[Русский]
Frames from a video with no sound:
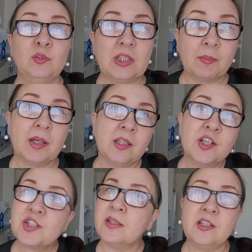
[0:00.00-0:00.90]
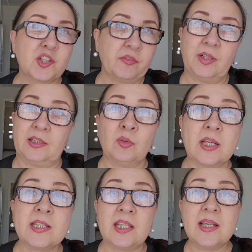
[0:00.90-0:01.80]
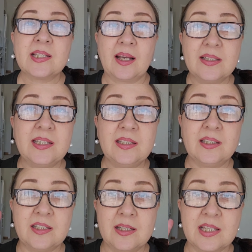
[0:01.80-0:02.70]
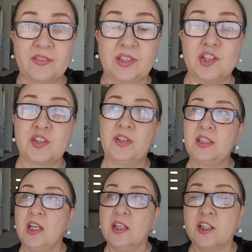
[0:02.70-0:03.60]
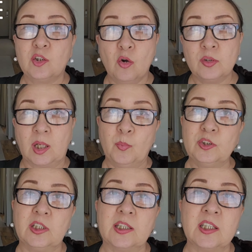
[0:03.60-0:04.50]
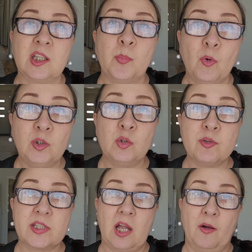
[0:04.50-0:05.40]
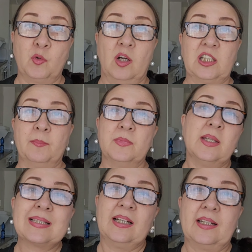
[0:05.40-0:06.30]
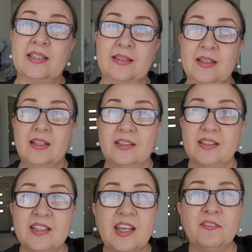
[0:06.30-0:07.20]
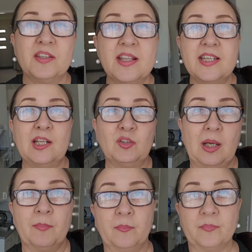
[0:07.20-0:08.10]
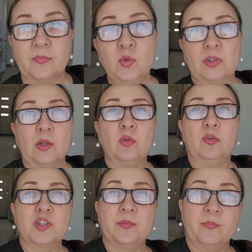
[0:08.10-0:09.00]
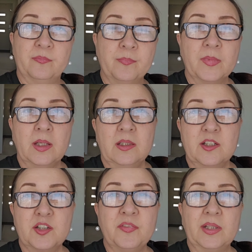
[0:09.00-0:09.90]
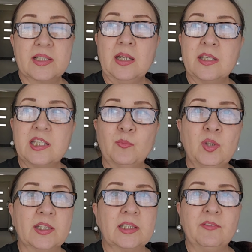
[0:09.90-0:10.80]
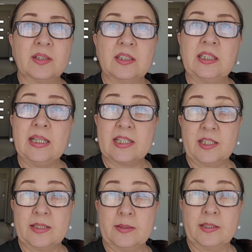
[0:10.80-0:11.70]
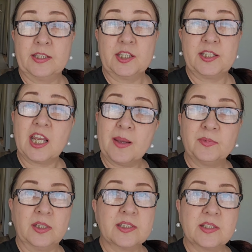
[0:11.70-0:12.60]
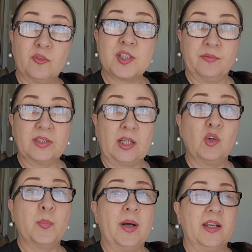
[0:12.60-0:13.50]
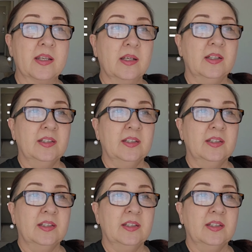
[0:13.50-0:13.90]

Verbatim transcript: Но ну, там, конечно, не шведы. У нас есть один единственный швед, и то он работает не на полную ставку, а там несколько дней в неделю, там, ну, такой уже швед, знаете, ему лет, наверное, 37-38, вот такой парень.